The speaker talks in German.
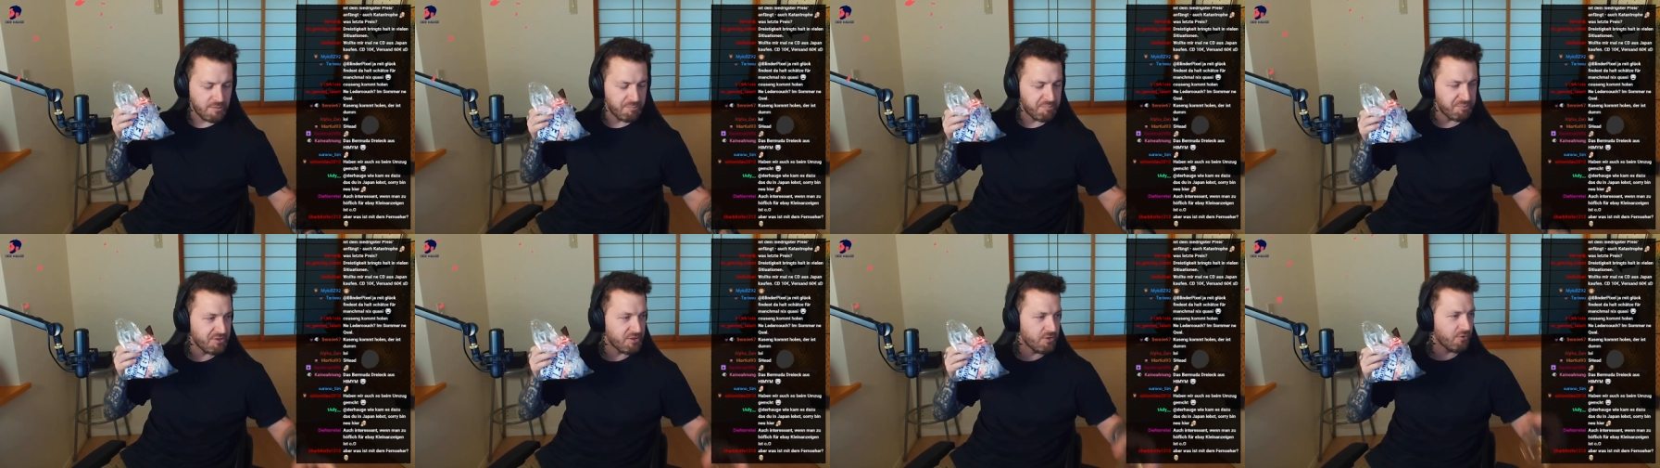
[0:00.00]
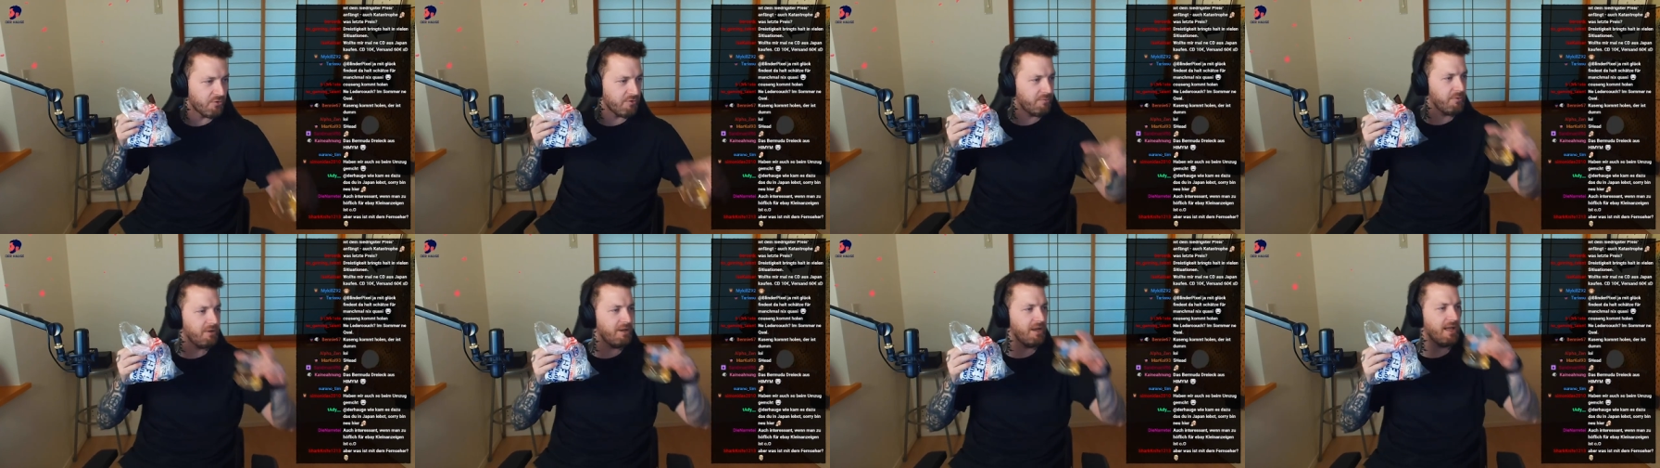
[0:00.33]
ich habe hier
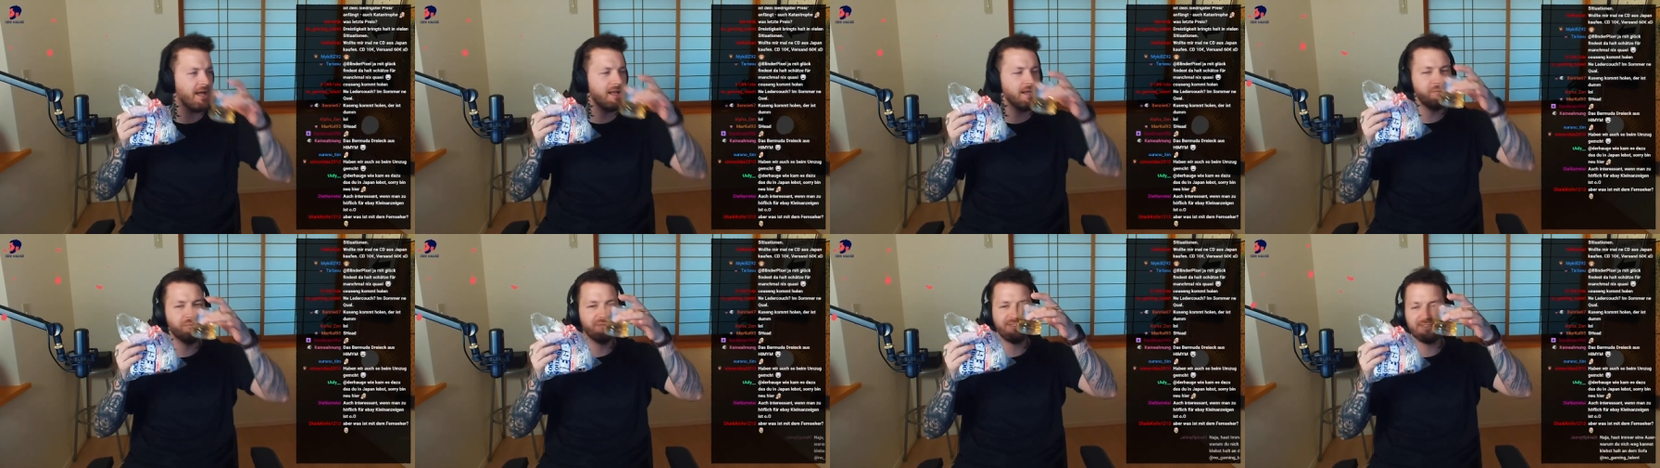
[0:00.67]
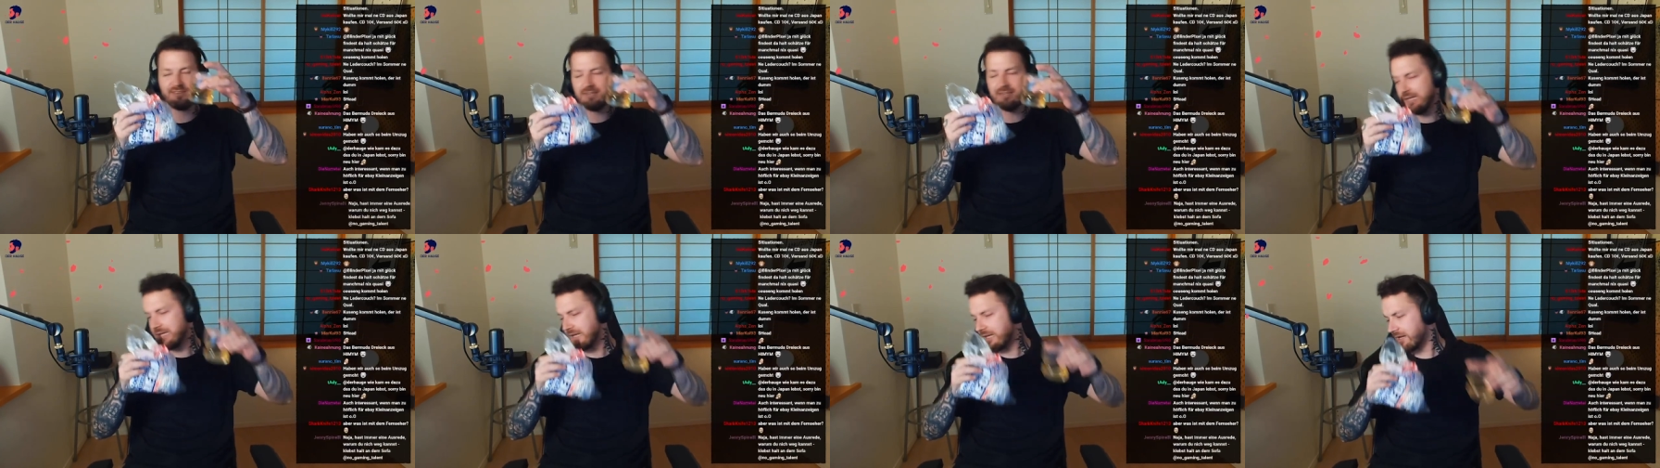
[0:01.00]
noch ein
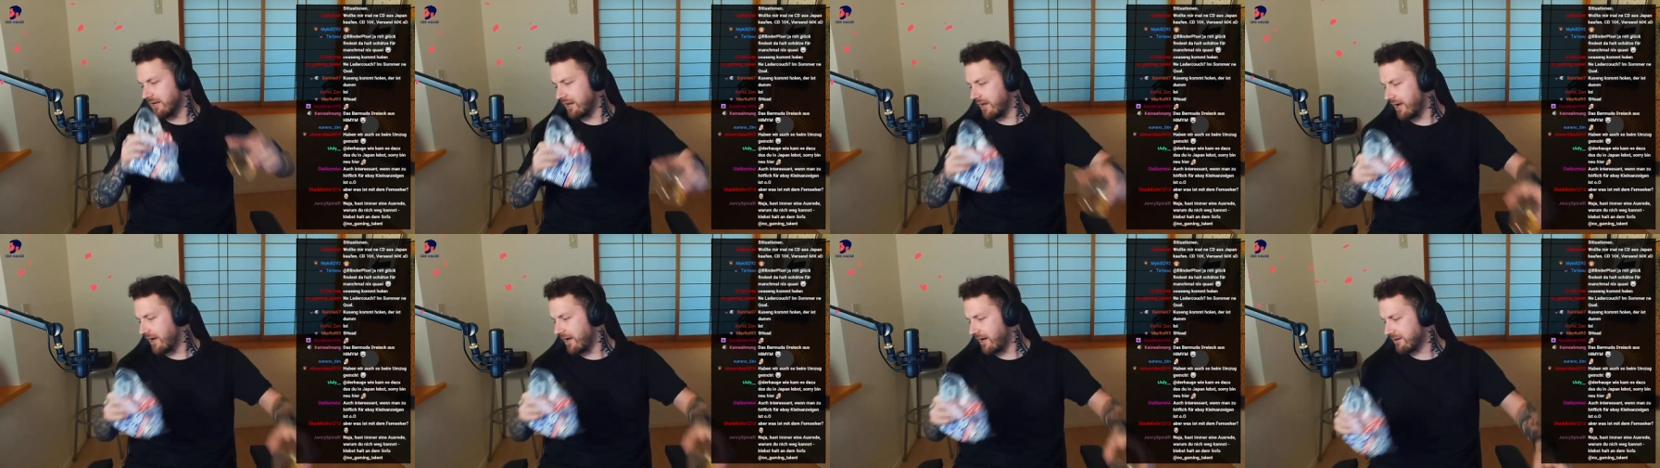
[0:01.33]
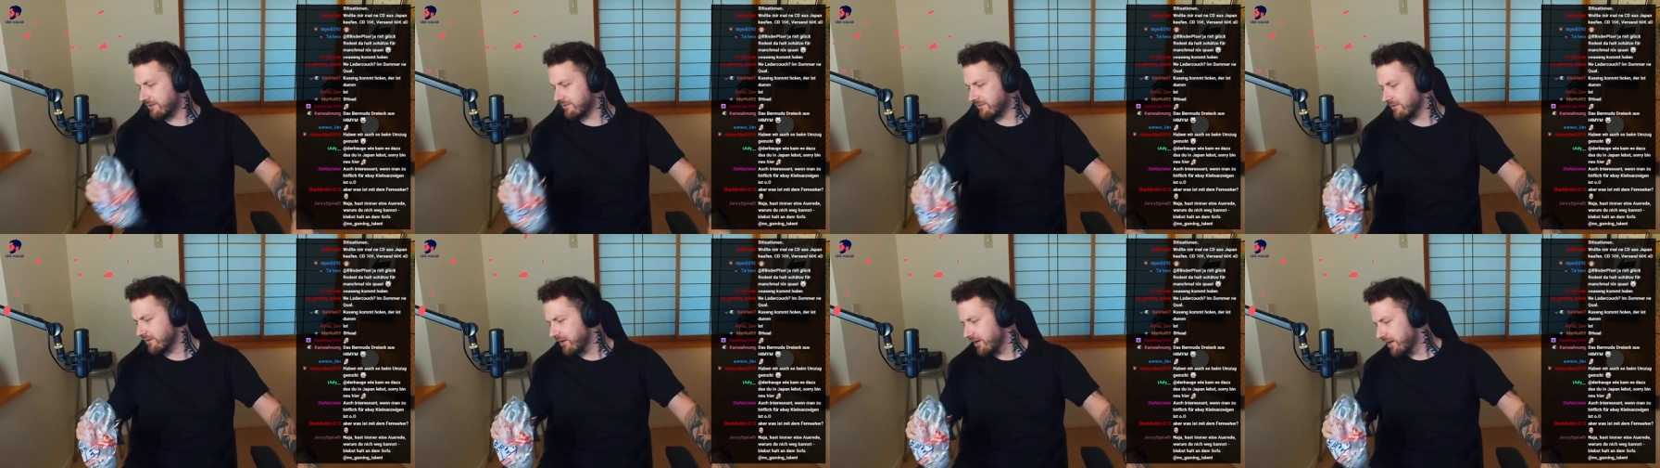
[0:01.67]
halbes
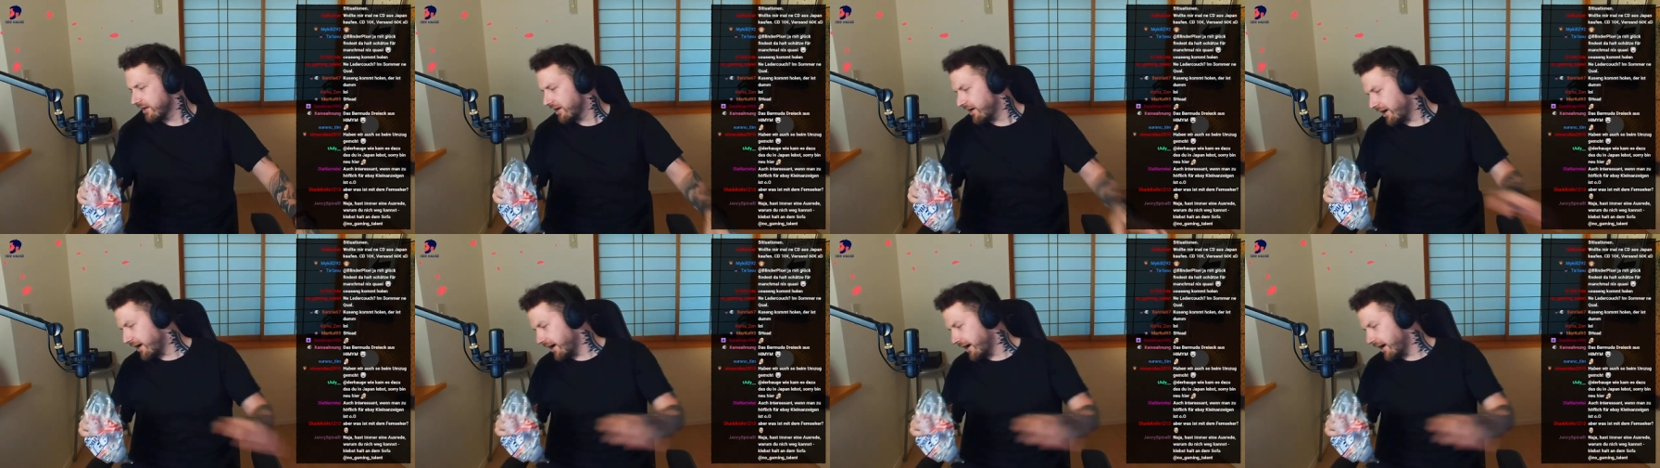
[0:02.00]
Teeglas,